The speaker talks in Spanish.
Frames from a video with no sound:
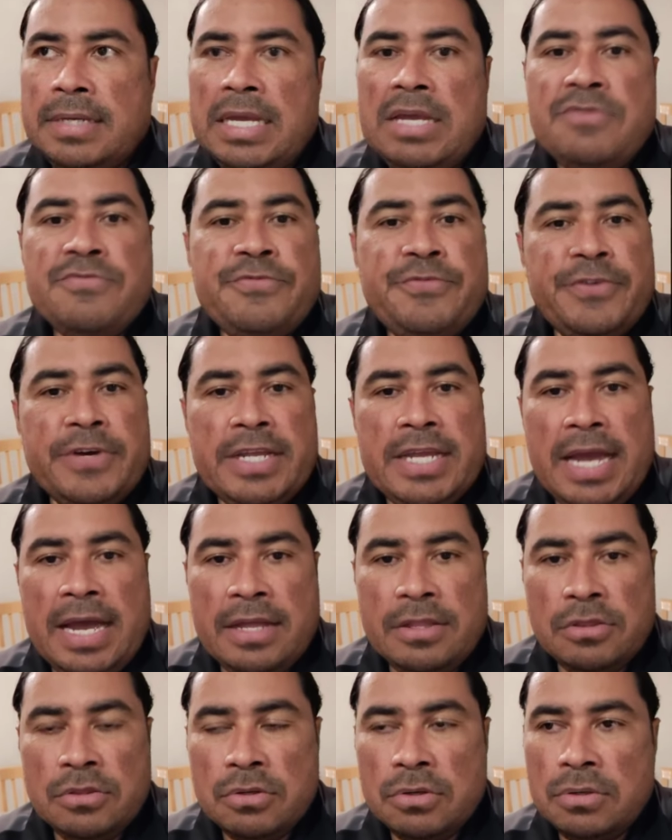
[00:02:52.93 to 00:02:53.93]

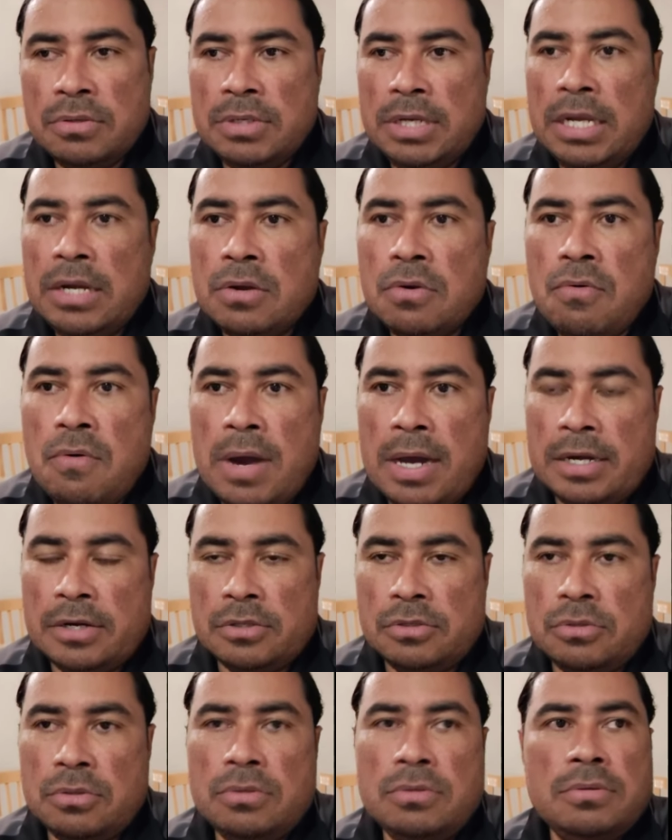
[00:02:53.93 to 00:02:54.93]
enfriando el
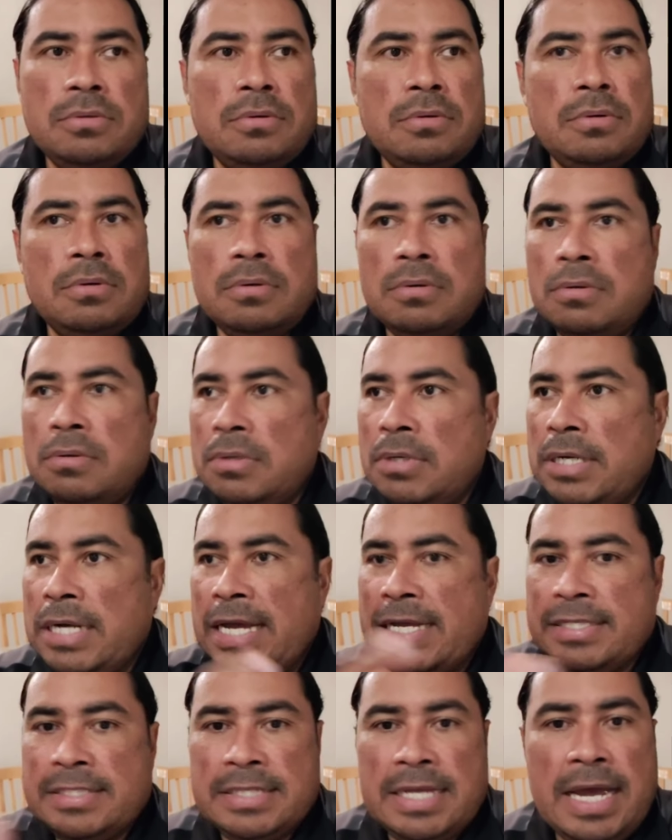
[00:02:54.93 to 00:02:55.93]
cuarto o
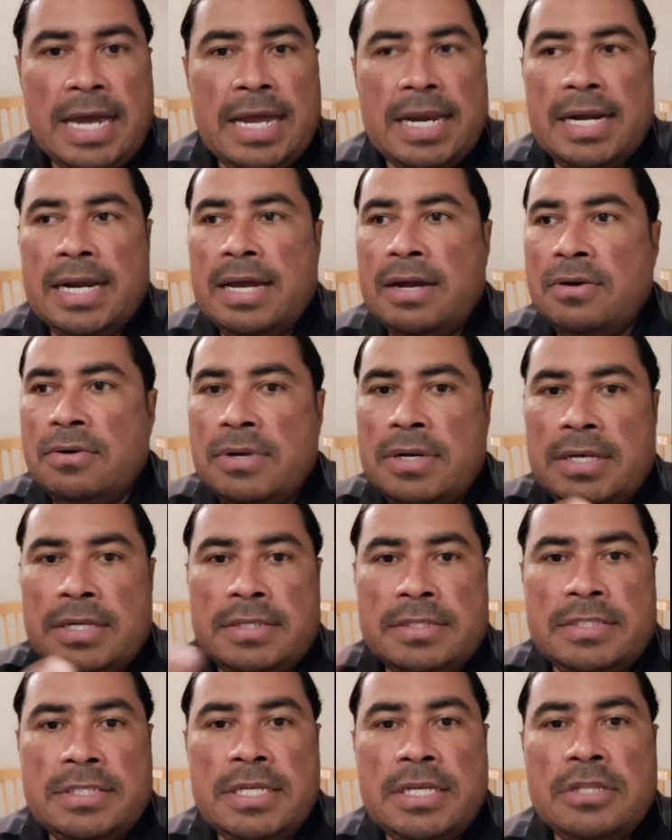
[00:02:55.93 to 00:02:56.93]
la sala o
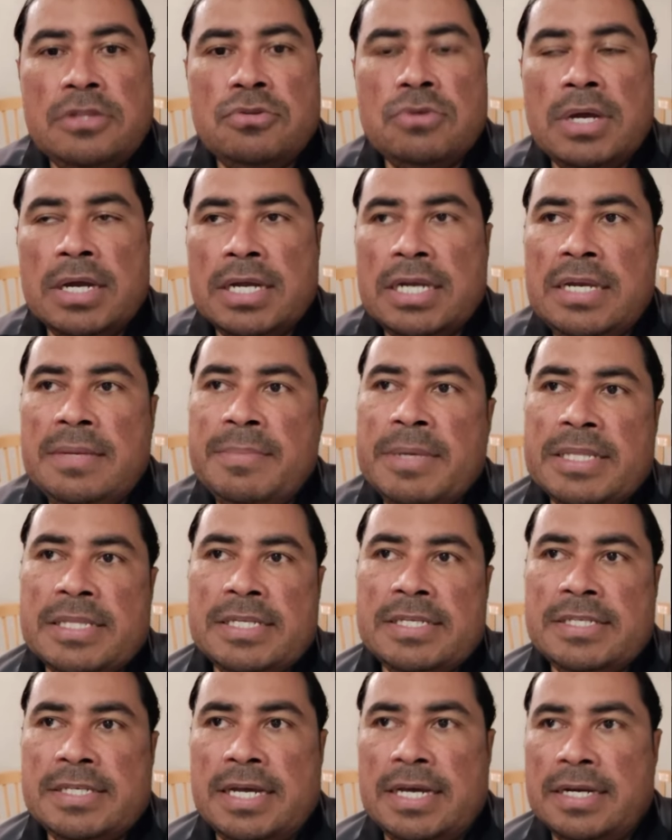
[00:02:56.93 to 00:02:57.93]
el sitio a
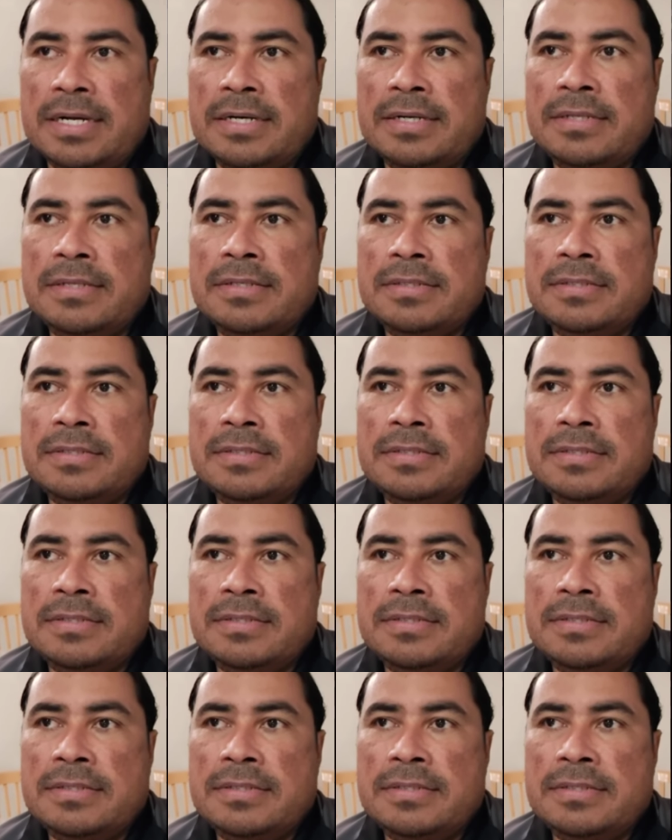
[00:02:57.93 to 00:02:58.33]
climatizar,